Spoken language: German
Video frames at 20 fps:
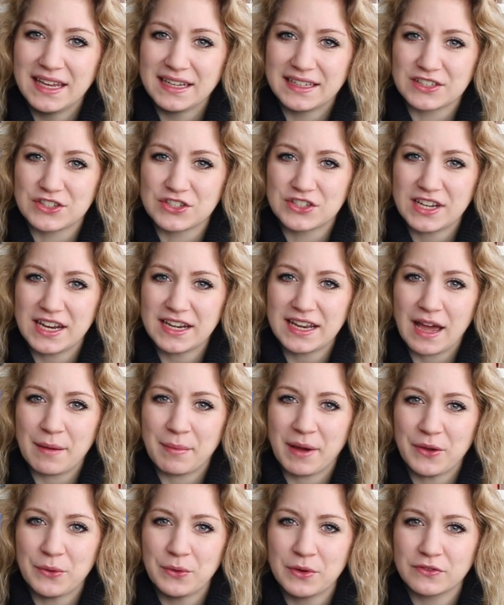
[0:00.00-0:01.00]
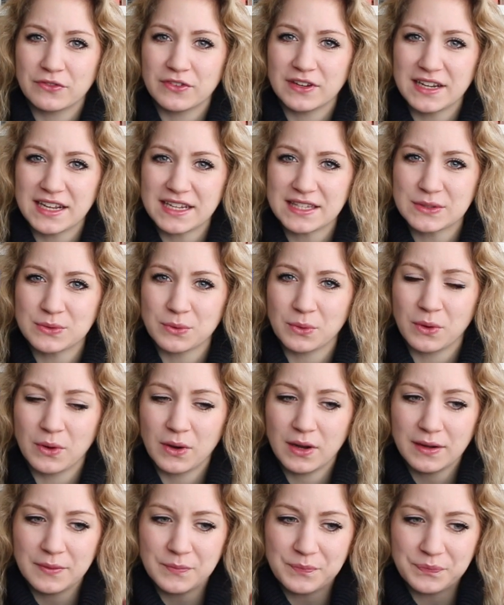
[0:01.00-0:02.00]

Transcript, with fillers: Das steht aber irgendwie nicht so